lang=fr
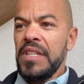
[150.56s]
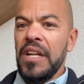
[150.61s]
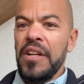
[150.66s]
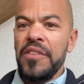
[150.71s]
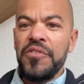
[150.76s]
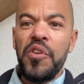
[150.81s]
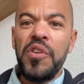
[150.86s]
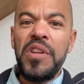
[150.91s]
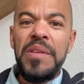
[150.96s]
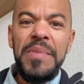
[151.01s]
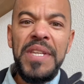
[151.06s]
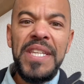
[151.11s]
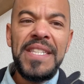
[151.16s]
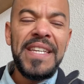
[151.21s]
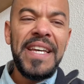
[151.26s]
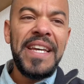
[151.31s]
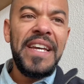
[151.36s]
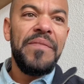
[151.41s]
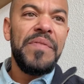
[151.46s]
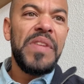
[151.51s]
de
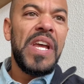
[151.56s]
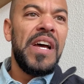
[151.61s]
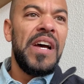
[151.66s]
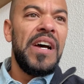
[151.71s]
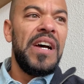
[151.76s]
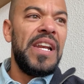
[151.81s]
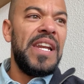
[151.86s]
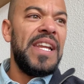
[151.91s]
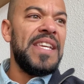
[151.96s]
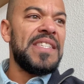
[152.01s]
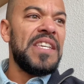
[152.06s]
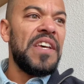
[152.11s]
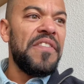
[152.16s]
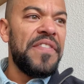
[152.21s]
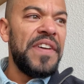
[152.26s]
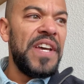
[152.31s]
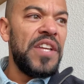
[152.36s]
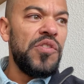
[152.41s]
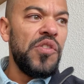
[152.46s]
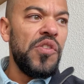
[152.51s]
limiter les
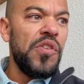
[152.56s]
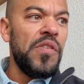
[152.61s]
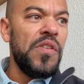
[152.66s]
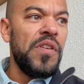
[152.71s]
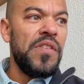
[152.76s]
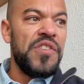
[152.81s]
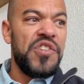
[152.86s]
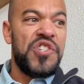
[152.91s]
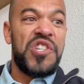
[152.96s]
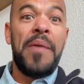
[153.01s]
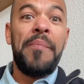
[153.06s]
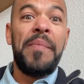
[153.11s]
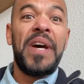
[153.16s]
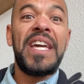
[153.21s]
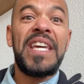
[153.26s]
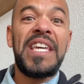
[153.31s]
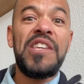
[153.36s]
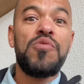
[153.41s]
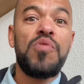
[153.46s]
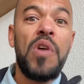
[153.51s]
effets de j'aimerais
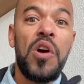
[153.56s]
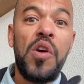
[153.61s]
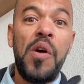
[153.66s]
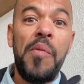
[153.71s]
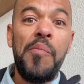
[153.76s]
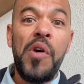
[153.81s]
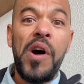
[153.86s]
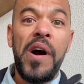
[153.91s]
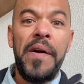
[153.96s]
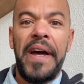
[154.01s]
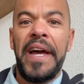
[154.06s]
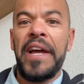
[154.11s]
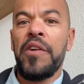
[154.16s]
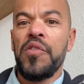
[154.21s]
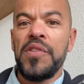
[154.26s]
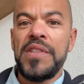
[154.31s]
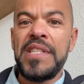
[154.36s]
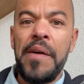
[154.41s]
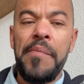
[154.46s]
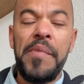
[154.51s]
qu'il soit comme moi
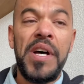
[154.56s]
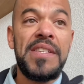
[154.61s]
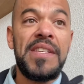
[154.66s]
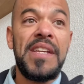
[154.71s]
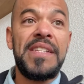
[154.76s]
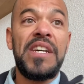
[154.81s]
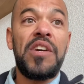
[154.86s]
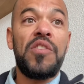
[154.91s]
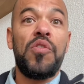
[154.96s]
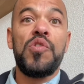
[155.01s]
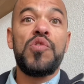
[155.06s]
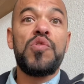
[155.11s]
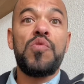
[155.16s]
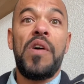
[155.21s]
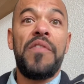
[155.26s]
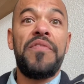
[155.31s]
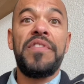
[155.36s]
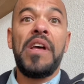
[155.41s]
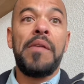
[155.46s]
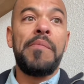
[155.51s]
inconsciemment, c'est-à-dire qu'on soit
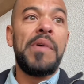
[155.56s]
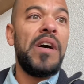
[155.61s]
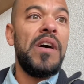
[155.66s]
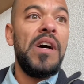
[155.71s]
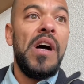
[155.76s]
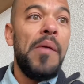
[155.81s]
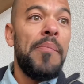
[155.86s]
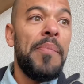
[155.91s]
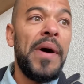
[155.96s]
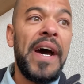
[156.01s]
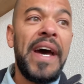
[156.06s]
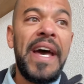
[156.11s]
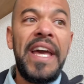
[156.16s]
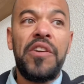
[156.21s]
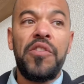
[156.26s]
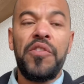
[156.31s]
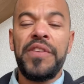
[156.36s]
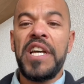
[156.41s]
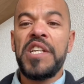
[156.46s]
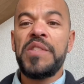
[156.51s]
finalement pareil,
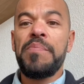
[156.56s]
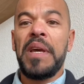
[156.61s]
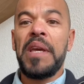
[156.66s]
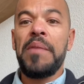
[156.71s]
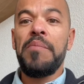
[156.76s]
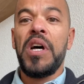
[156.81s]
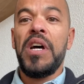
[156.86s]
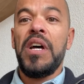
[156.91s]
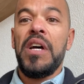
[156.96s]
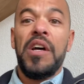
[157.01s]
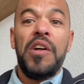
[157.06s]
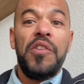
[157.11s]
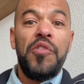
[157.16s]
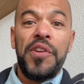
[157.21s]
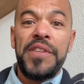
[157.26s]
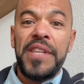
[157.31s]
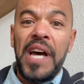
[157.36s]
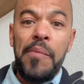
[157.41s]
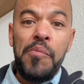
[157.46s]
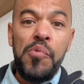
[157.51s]
qu'on exprime
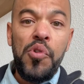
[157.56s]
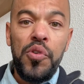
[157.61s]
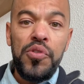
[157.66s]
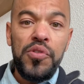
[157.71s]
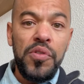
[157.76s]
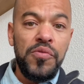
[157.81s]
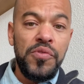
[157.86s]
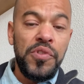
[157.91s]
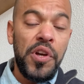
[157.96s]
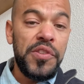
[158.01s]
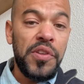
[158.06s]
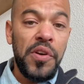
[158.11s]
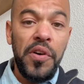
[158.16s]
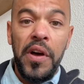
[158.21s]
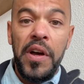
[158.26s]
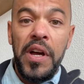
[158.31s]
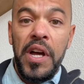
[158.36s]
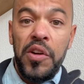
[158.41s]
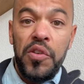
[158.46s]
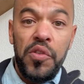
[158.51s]
notre amour ou
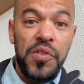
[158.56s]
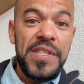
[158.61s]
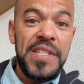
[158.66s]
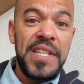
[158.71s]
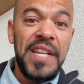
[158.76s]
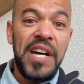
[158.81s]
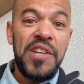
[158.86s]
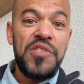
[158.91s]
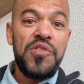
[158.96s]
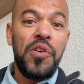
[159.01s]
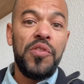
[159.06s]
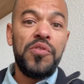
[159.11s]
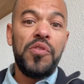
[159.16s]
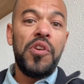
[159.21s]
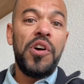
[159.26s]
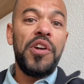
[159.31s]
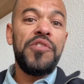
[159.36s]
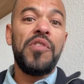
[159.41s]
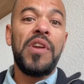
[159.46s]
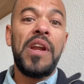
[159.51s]
notre considération de
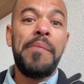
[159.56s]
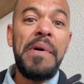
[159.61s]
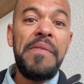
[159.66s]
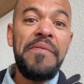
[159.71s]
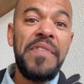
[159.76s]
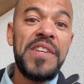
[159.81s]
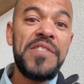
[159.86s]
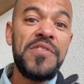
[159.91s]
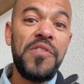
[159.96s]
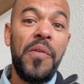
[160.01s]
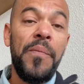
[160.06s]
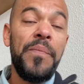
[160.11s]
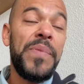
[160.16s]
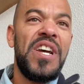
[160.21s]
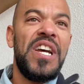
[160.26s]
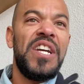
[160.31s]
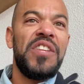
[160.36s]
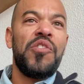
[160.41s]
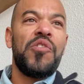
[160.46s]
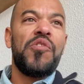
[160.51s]
l'autre de la même façon.
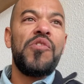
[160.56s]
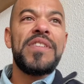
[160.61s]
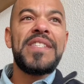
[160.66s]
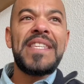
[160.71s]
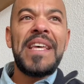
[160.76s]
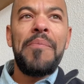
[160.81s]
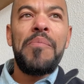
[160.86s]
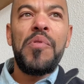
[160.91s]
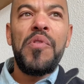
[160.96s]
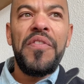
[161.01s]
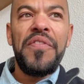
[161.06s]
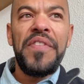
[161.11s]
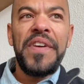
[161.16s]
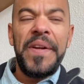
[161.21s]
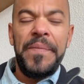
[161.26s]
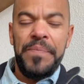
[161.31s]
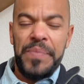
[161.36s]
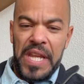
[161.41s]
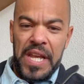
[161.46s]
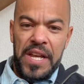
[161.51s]
Donc le simple
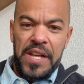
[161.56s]
fait